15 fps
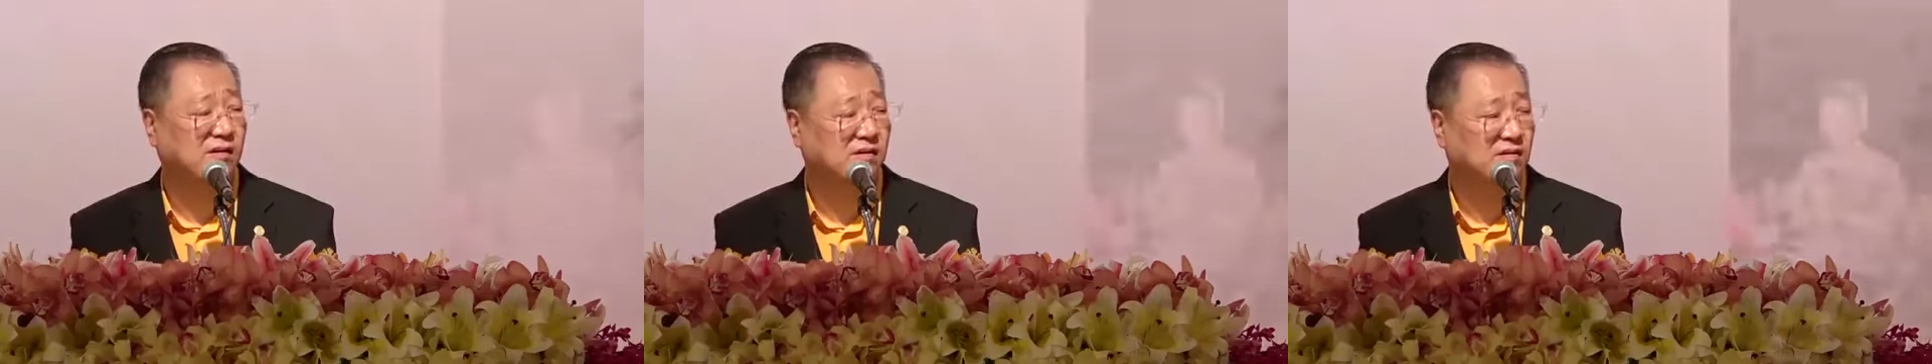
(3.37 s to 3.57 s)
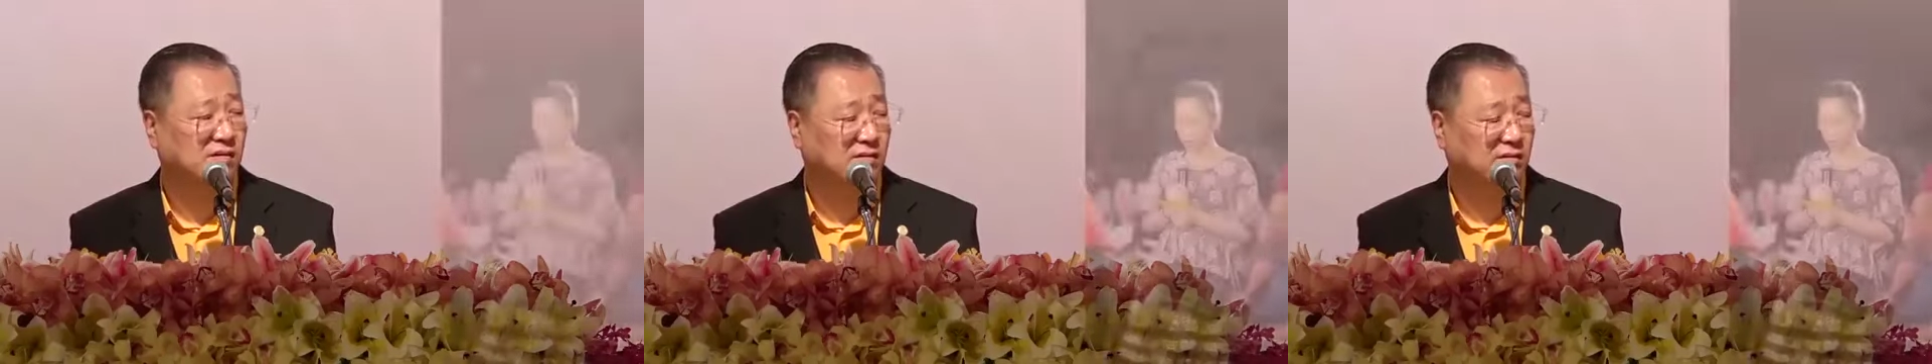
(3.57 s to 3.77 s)

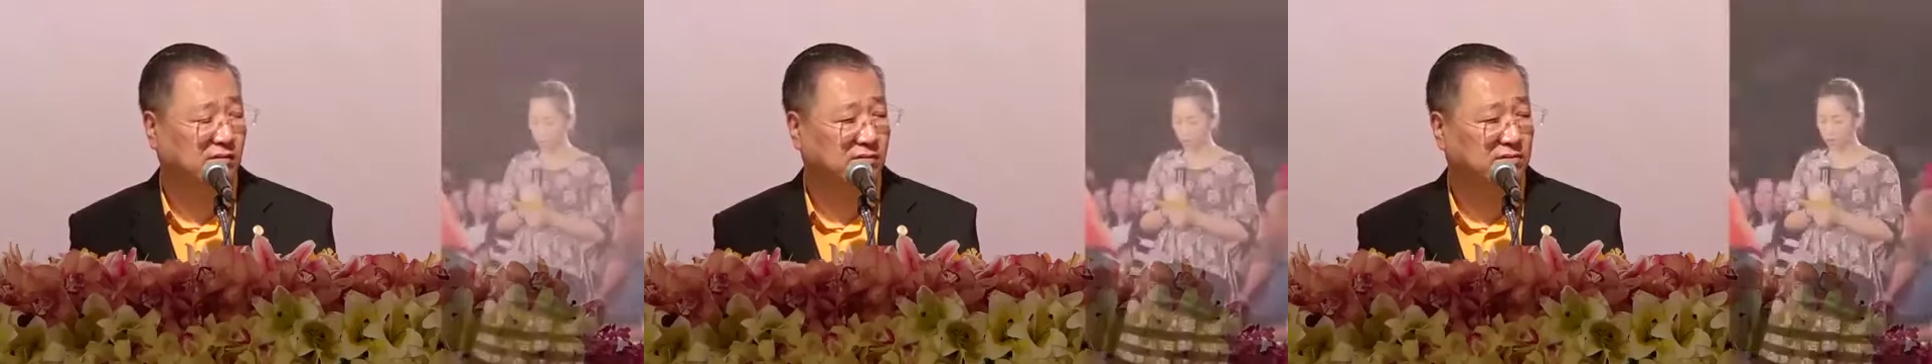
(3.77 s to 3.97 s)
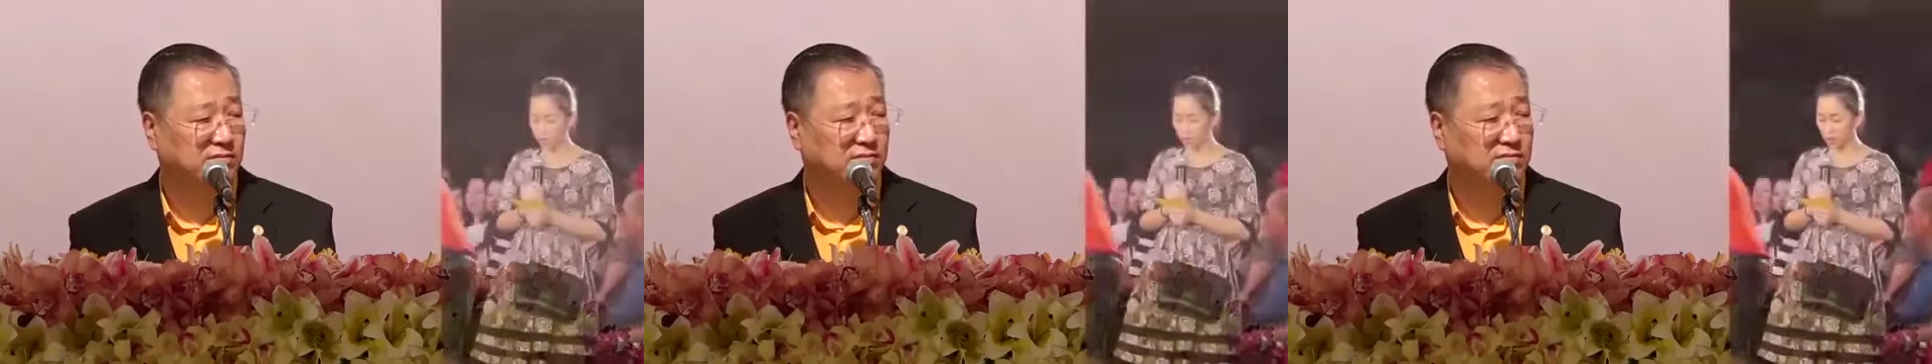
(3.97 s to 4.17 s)
一九
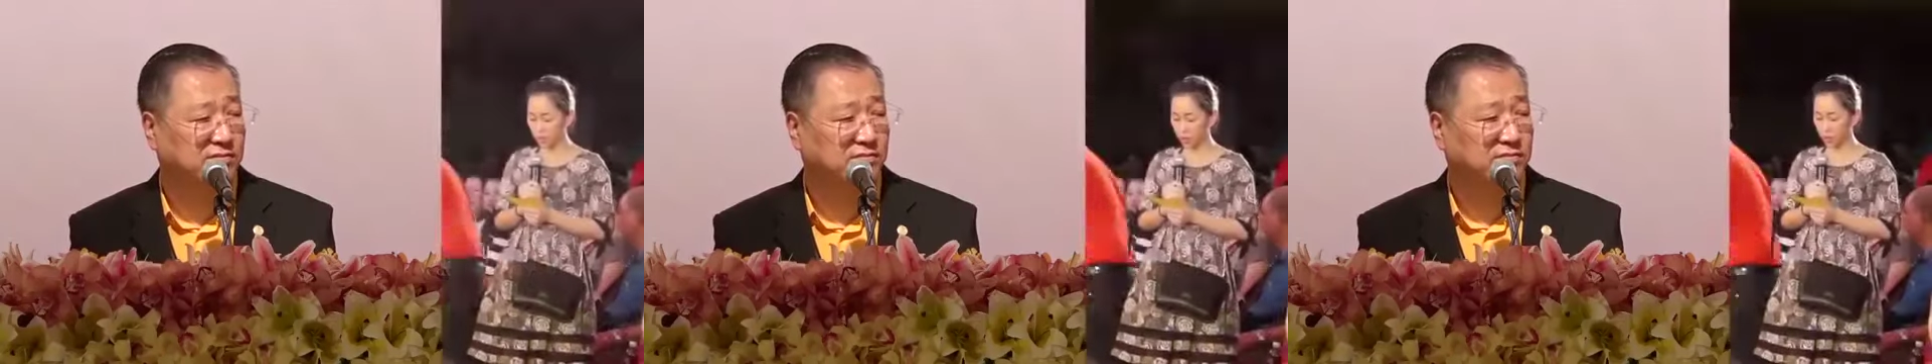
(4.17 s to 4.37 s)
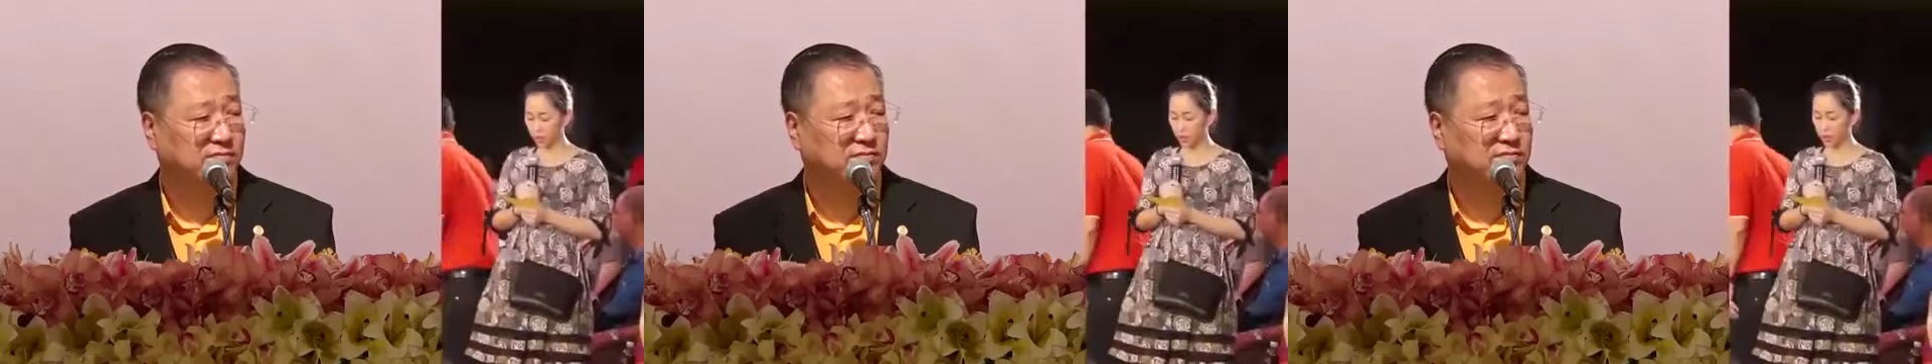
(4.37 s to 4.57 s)
七九
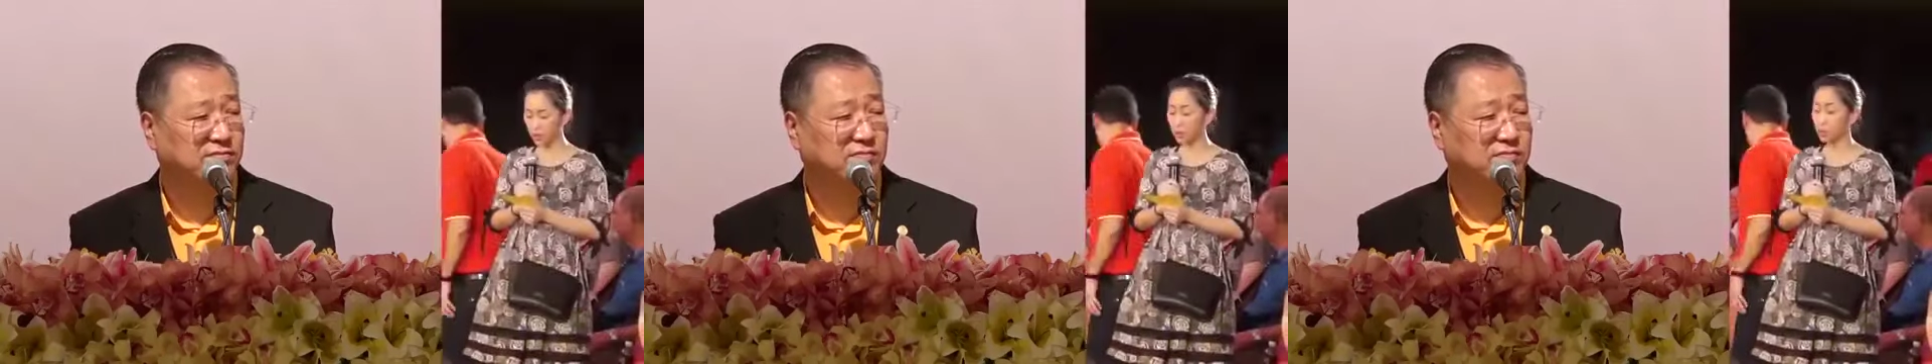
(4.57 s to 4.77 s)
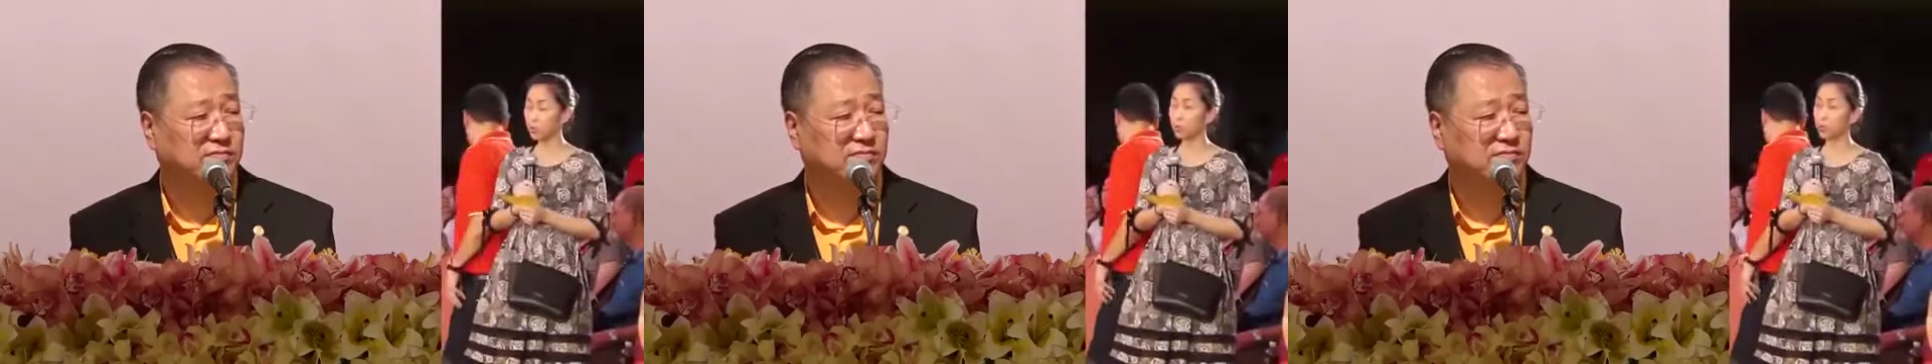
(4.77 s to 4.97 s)
年
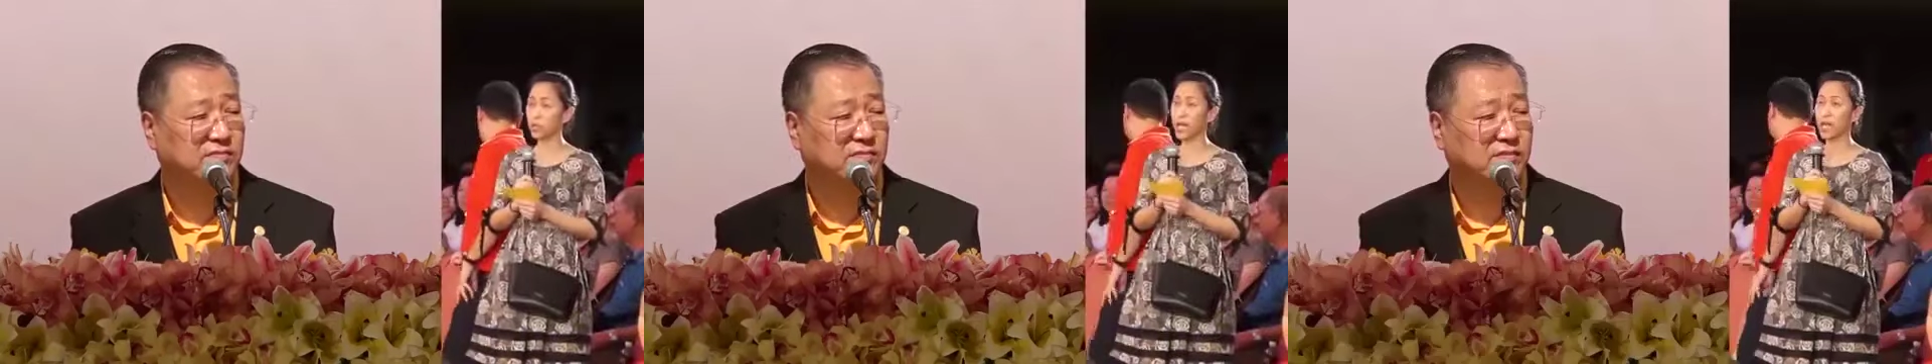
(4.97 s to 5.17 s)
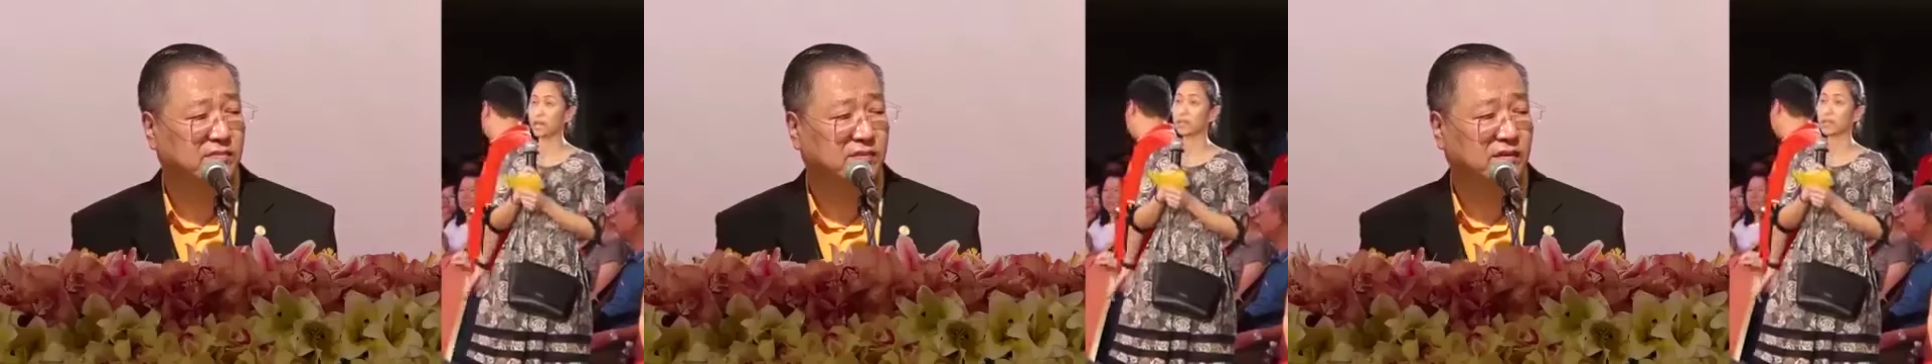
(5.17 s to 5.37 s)
属
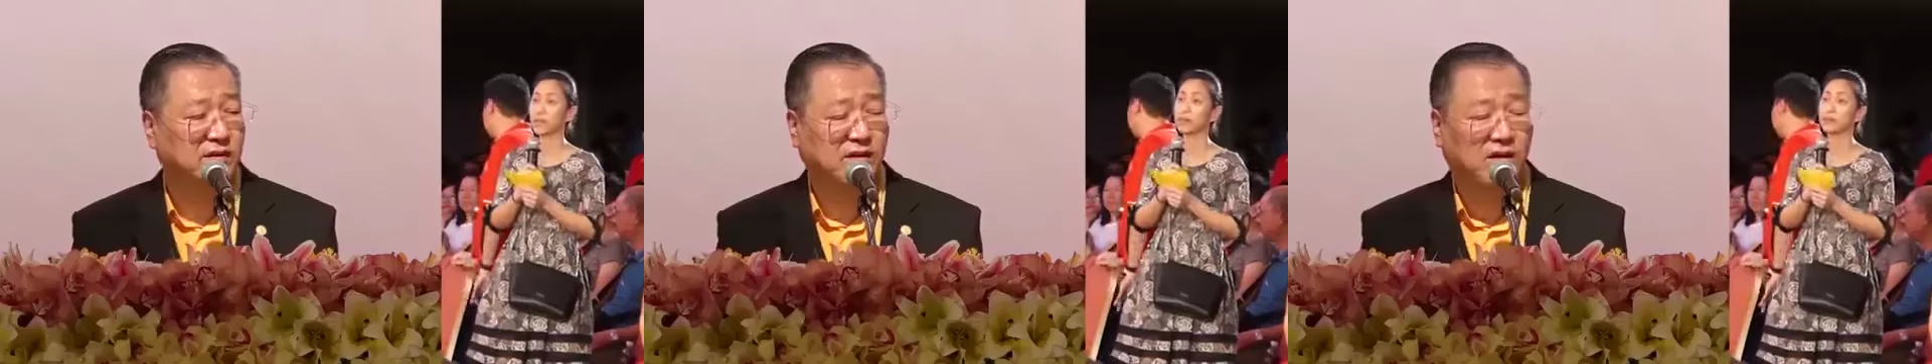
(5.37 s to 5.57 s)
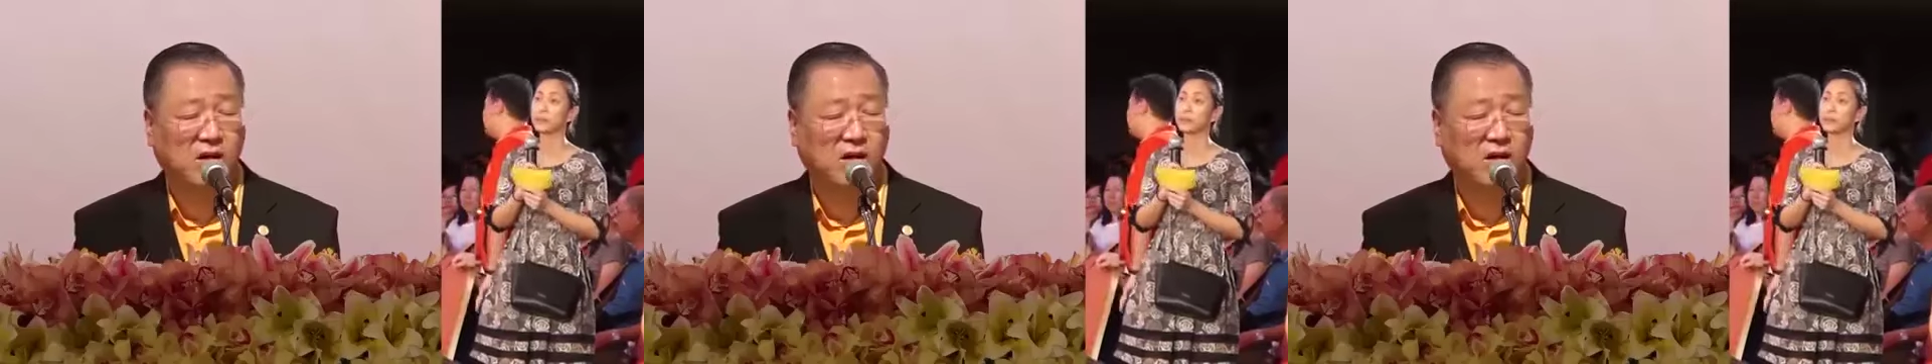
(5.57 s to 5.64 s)
羊的。